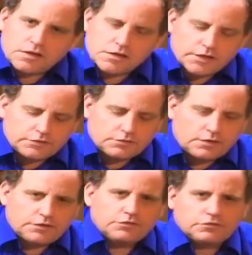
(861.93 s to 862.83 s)
考えてるの
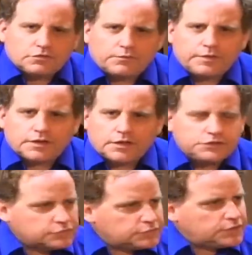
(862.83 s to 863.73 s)
は日本とアメリカ
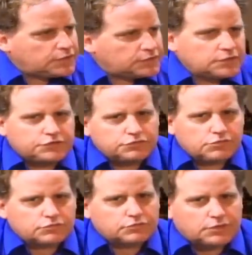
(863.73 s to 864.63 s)
一緒になって中
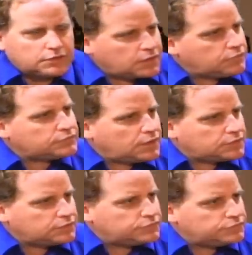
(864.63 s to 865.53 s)
国と戦うんだ
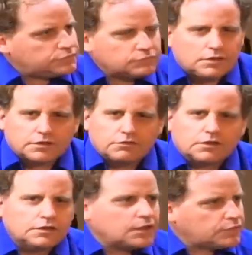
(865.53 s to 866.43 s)
というわけのわ
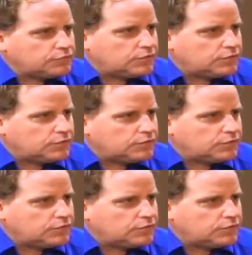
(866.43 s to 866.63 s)
かんない